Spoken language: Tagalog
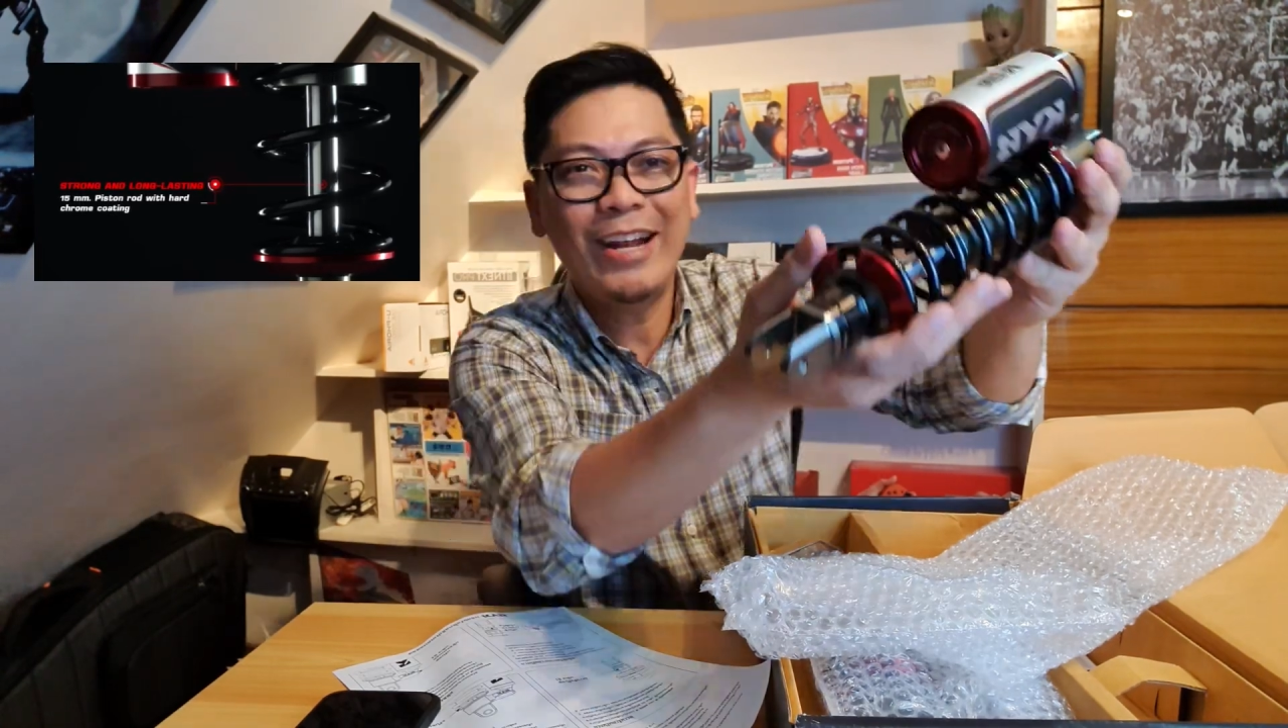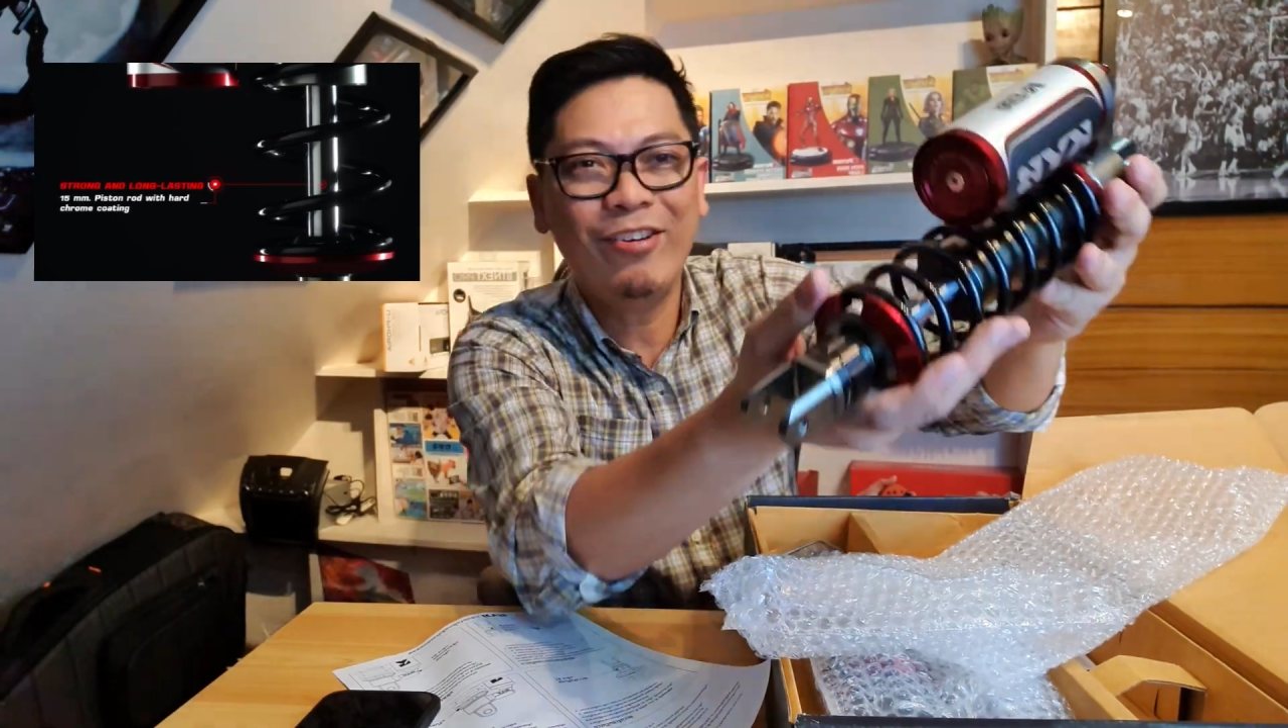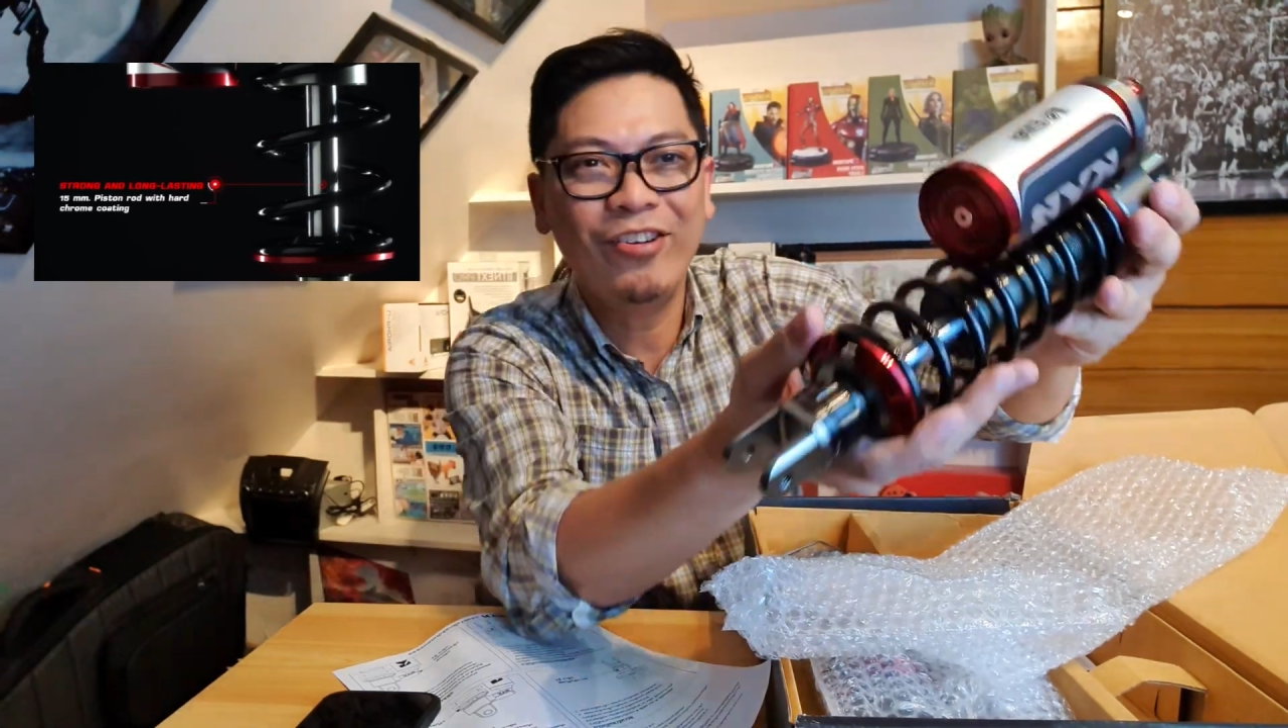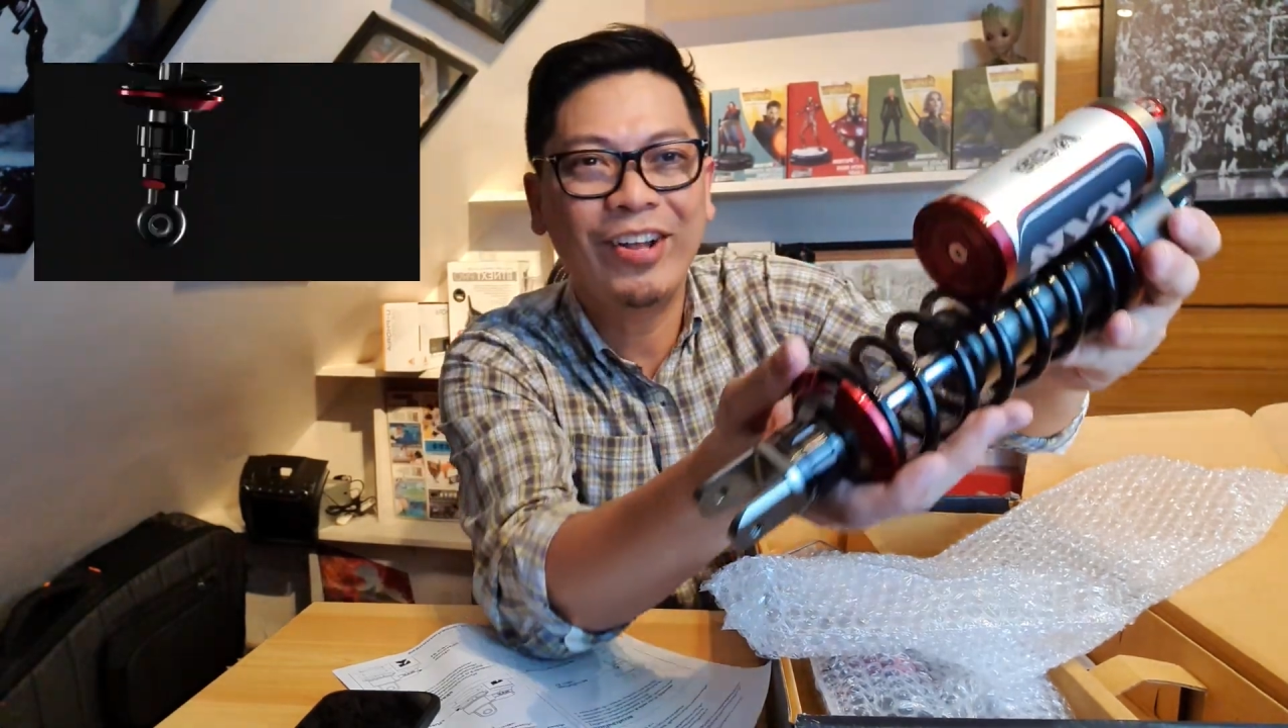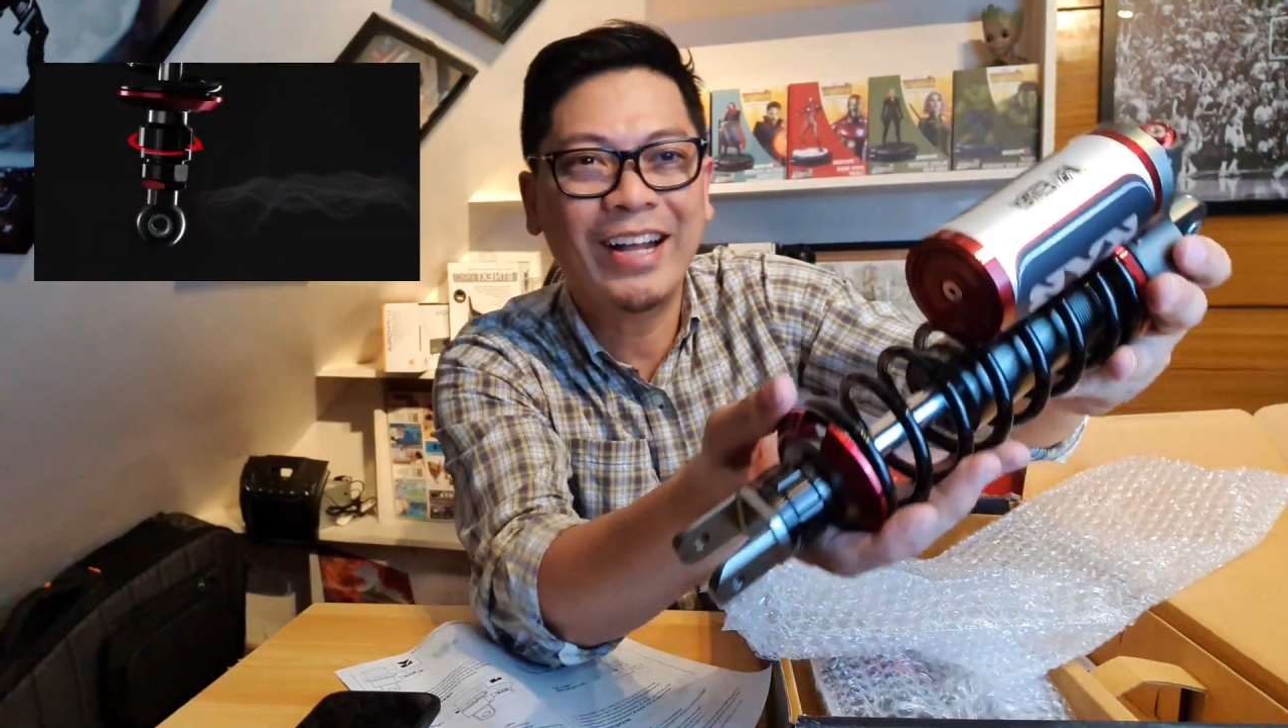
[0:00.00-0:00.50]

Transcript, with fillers: Yan o. Oh.